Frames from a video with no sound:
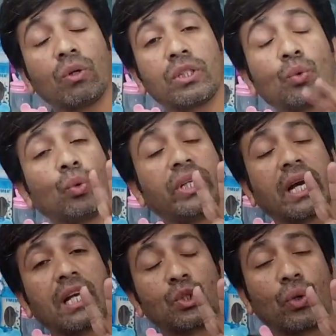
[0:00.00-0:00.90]
হচ্ছে
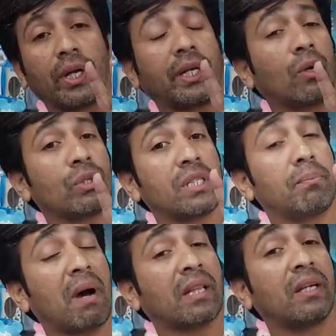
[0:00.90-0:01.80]
দুইটা কাজ করে এটা হচ্ছে
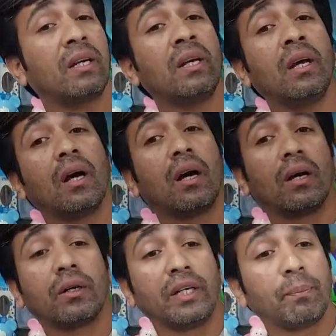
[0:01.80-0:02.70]
মাদের
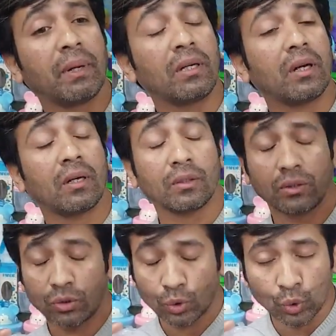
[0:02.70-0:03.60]
নিপেল
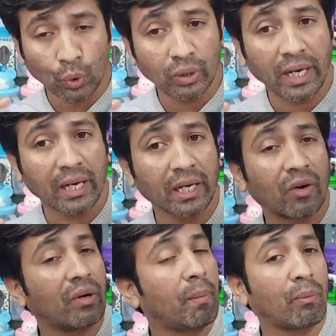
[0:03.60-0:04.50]
ছোট থাকার
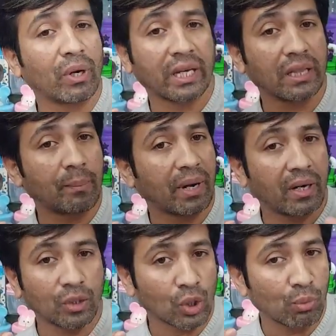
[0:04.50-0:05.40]
কারণে বাবুরা খেতে
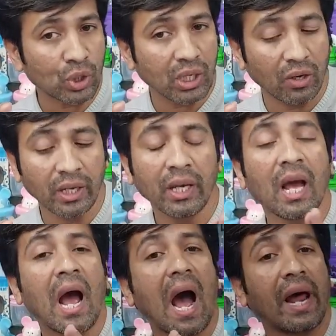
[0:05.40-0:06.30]
পারে না সমস্যা হয়
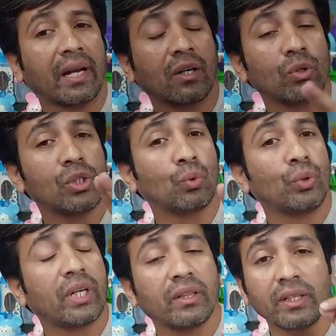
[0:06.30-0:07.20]
আরেকটা হচ্ছে
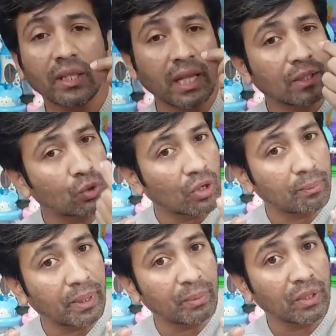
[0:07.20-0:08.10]
দুইটা তিনটা দাঁত
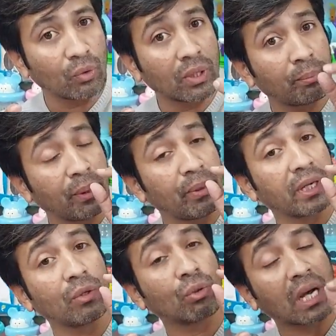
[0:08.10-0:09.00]
যখন বেবিদের উঠে
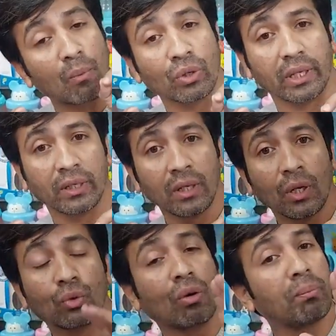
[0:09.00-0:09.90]
বেবিরা কিন্তু কামড় দেয় আচ্ছা।